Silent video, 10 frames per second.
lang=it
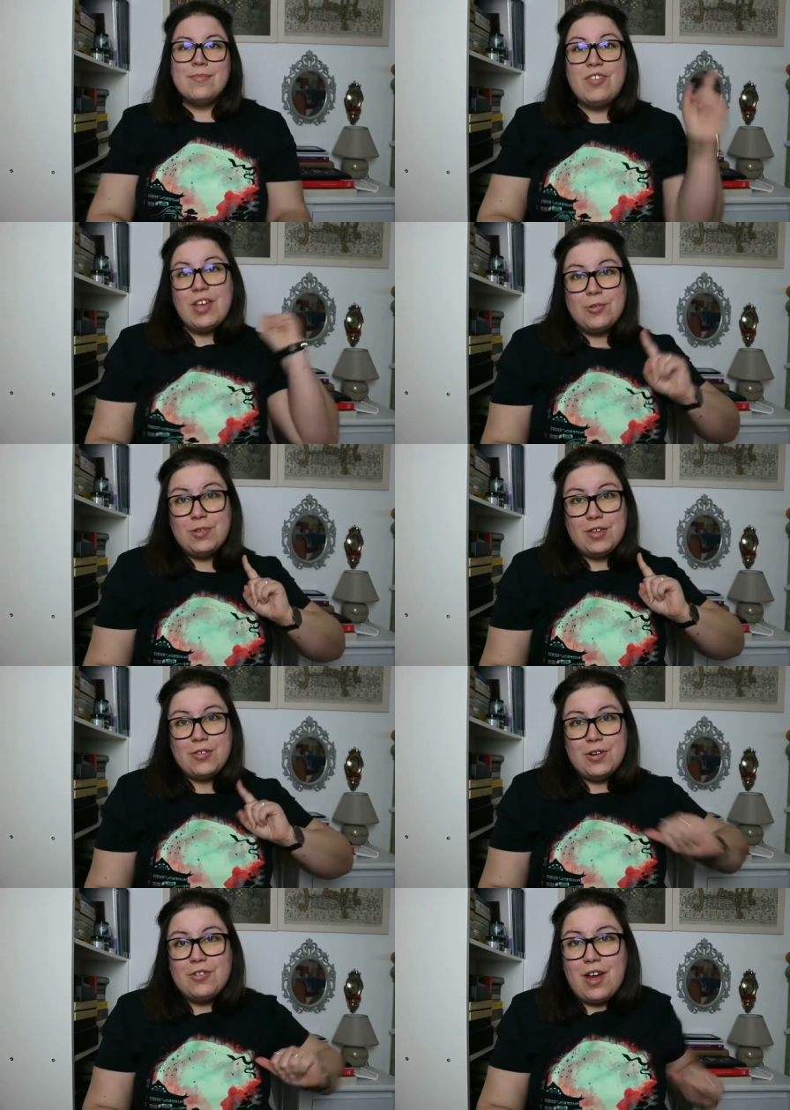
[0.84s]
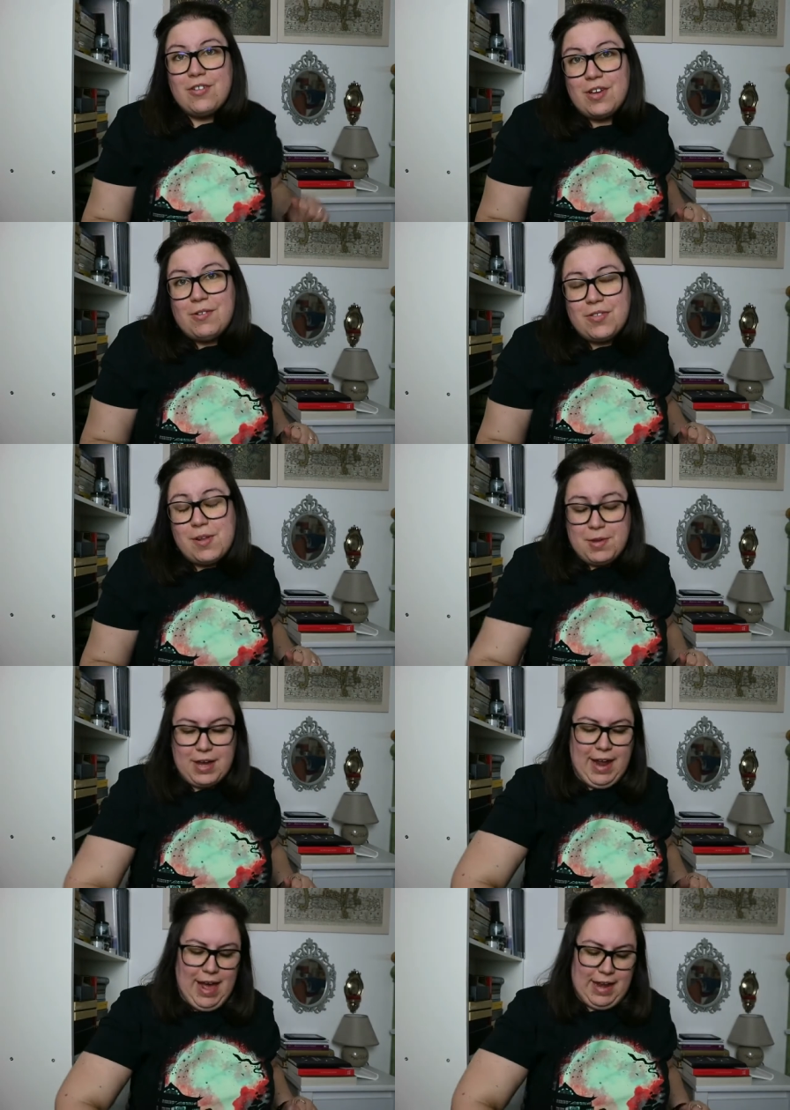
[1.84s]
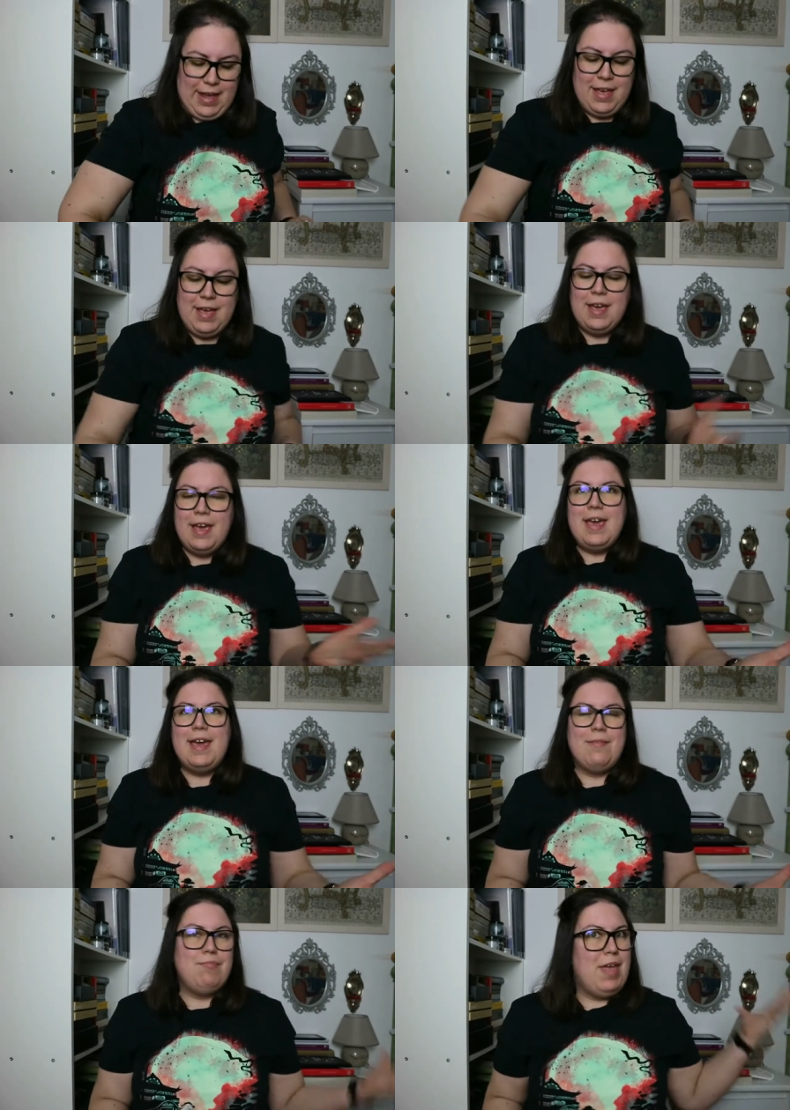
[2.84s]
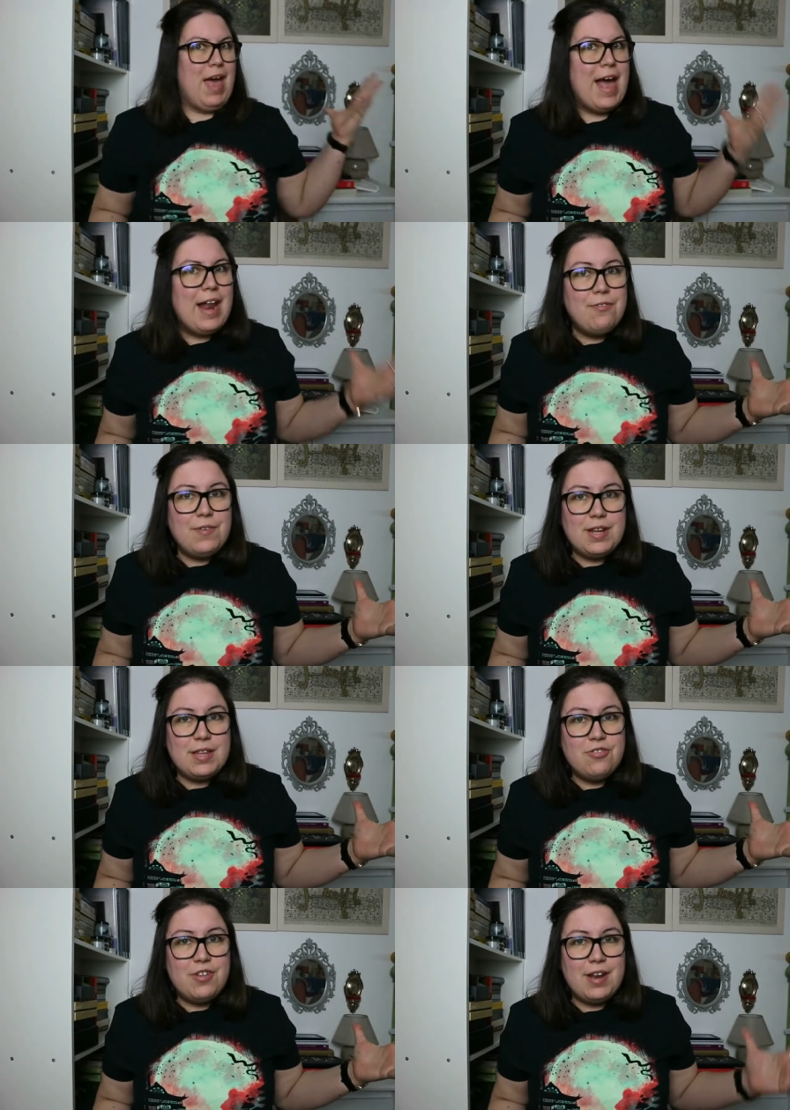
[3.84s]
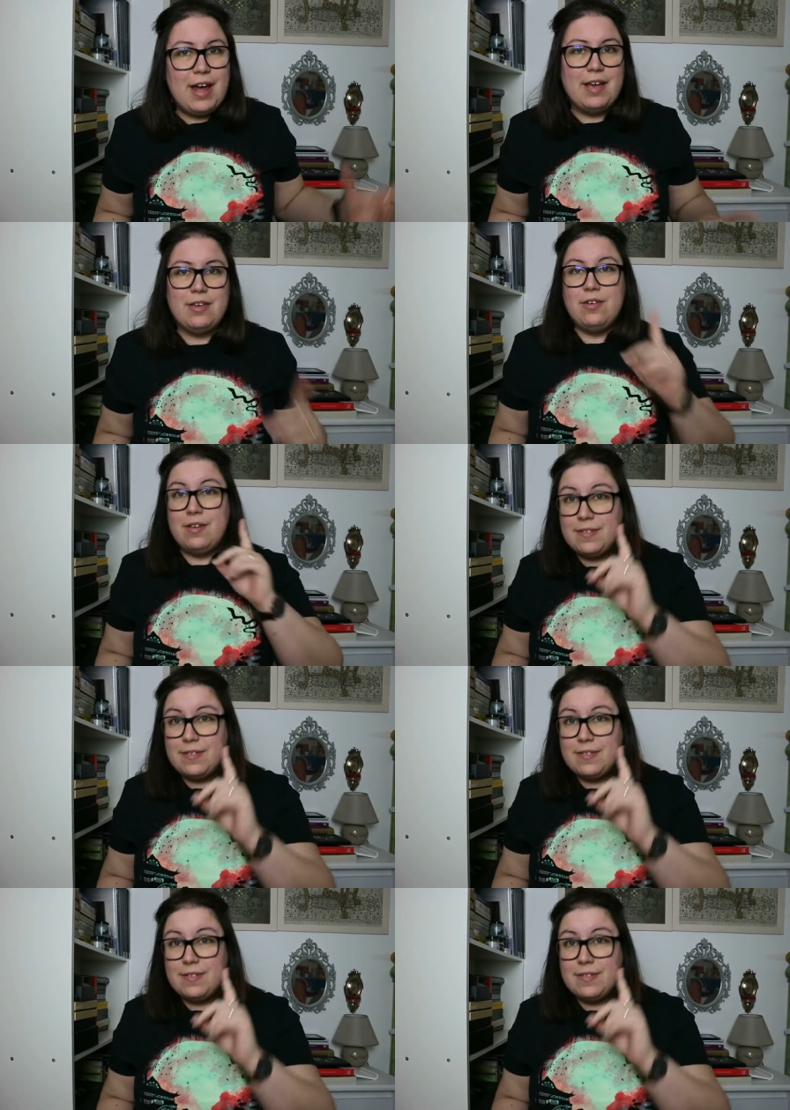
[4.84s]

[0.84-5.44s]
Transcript: Ciao a tutti, sono Giorgia e questo è il mio canale e è la fine di gennaio,